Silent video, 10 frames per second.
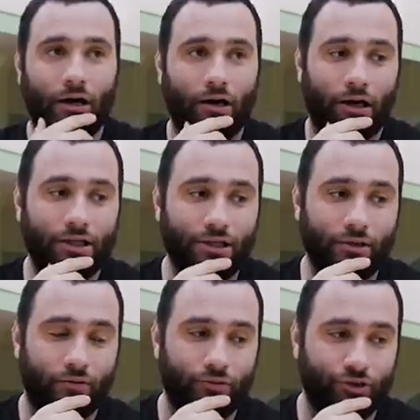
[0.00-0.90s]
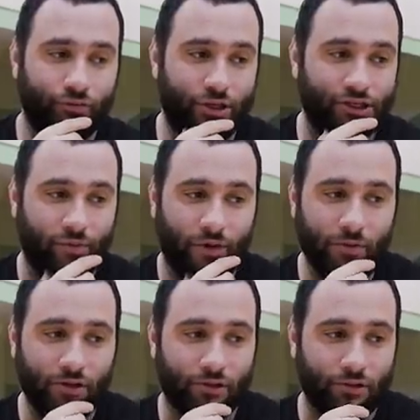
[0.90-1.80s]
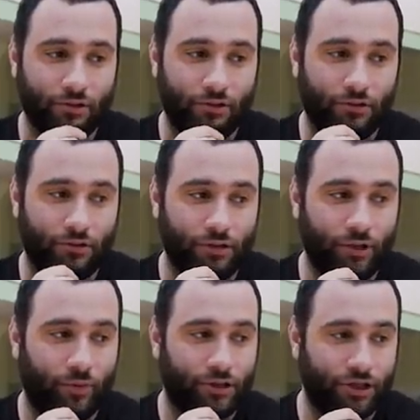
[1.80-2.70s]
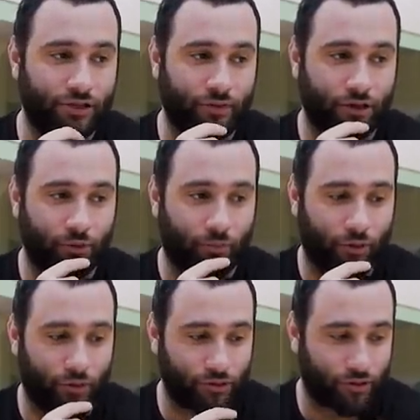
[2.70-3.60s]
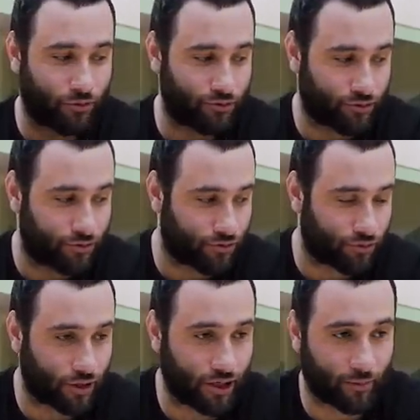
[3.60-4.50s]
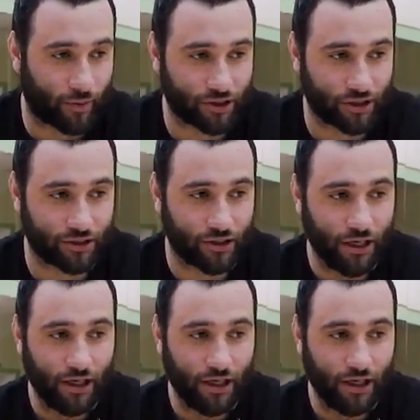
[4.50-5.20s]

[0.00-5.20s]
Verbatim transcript: А, один очень важный момент э, для большинства, кто приходит и хочет на сухарях пожать